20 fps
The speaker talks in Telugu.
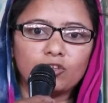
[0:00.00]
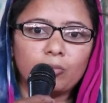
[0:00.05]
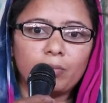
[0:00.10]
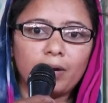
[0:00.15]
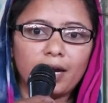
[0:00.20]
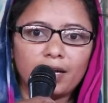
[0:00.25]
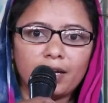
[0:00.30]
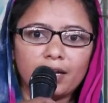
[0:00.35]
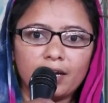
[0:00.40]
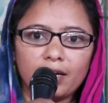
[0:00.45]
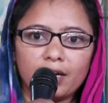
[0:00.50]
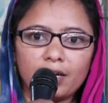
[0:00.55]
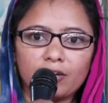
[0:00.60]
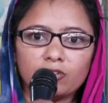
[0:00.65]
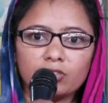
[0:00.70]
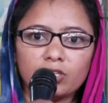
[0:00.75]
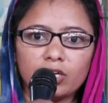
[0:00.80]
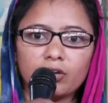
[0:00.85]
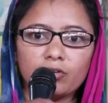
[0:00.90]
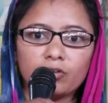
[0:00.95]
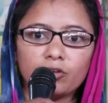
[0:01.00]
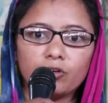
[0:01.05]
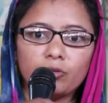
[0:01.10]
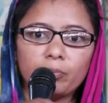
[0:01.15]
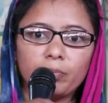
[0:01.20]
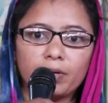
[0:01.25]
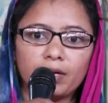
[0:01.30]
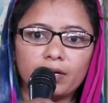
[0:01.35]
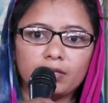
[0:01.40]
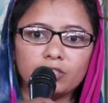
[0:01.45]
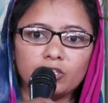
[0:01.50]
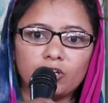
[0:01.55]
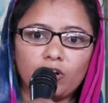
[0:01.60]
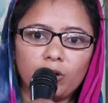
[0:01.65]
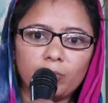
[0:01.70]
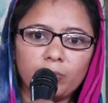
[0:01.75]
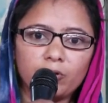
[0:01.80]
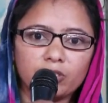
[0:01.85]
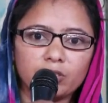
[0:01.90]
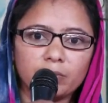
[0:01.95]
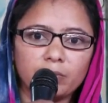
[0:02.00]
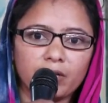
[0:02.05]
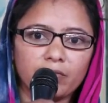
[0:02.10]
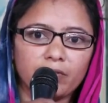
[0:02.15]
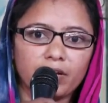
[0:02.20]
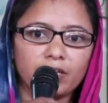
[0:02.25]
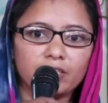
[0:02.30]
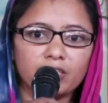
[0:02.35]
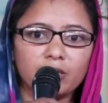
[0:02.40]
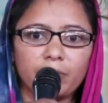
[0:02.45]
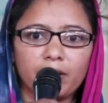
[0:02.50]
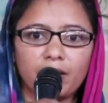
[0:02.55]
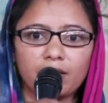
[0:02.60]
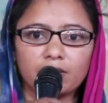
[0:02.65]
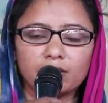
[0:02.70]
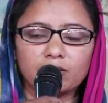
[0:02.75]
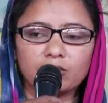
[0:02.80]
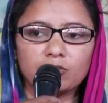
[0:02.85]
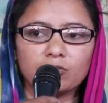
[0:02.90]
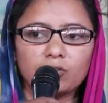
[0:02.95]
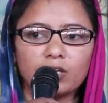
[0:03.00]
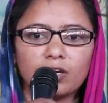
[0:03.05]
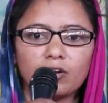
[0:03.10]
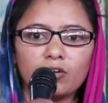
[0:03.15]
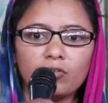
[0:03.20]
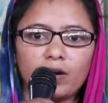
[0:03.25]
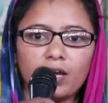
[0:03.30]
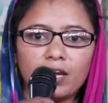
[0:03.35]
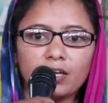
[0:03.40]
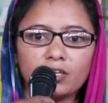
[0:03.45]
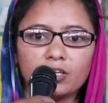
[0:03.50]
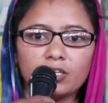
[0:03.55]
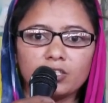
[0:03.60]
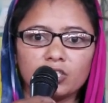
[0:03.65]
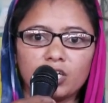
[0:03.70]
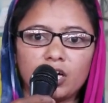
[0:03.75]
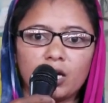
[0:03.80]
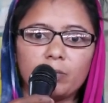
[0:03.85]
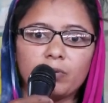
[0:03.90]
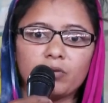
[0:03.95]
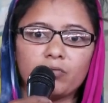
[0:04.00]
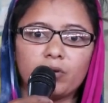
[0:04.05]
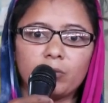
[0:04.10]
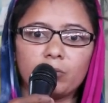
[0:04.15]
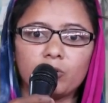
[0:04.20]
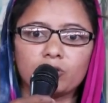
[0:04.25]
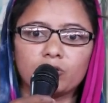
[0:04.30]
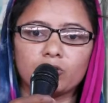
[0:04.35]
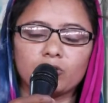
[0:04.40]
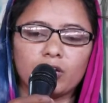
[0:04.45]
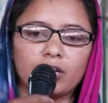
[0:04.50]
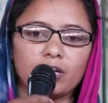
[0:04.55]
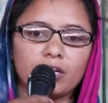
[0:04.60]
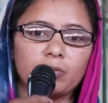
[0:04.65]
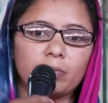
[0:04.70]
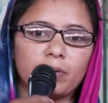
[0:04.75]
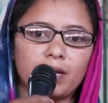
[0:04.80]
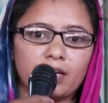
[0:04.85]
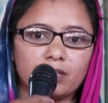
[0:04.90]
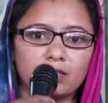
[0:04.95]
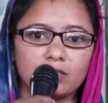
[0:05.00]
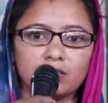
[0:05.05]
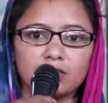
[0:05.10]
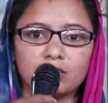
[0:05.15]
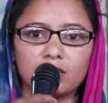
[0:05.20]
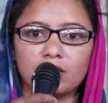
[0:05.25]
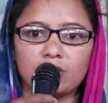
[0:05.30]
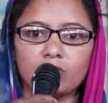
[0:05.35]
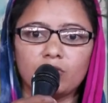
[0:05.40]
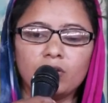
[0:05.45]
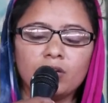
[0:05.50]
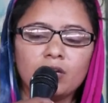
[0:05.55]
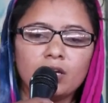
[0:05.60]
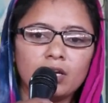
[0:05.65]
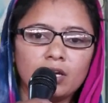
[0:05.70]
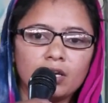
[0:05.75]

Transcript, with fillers: నాతో మాట్లాడారు దేవుడు జాబ్ కోసం ఎవరైతే ప్రార్థిస్తున్నారో వాళ్ళకి నేను జాబ్ ఇవ్వబోతున్నానని ప్రార్థించారు